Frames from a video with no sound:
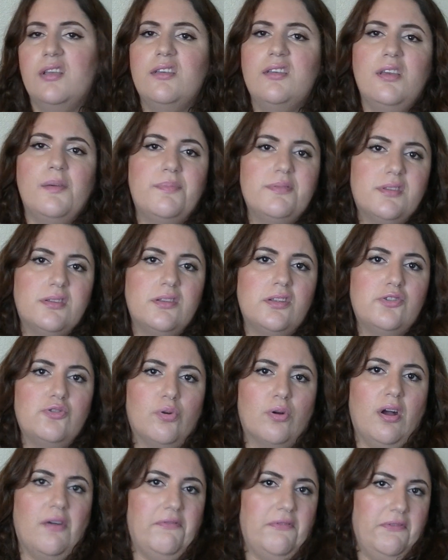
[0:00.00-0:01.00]
Yapısı da
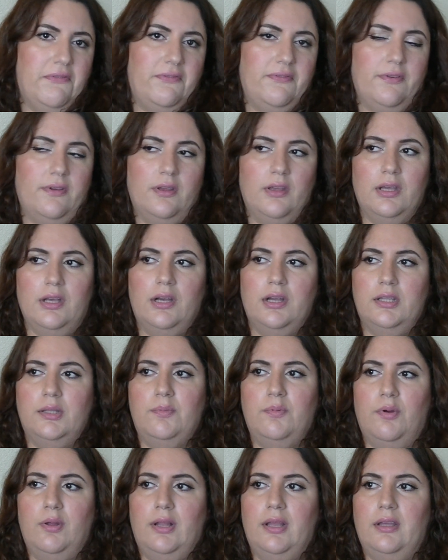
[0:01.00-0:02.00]
çok hafif.
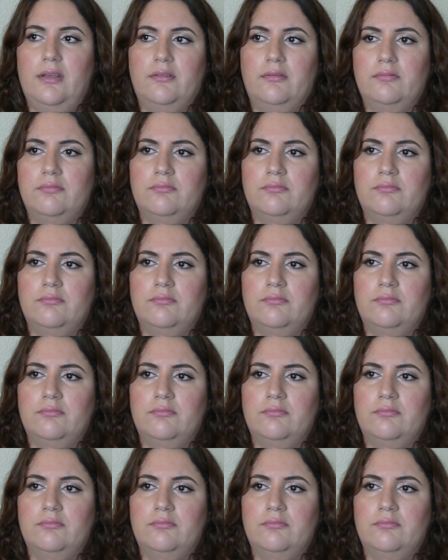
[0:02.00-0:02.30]
Hani böyle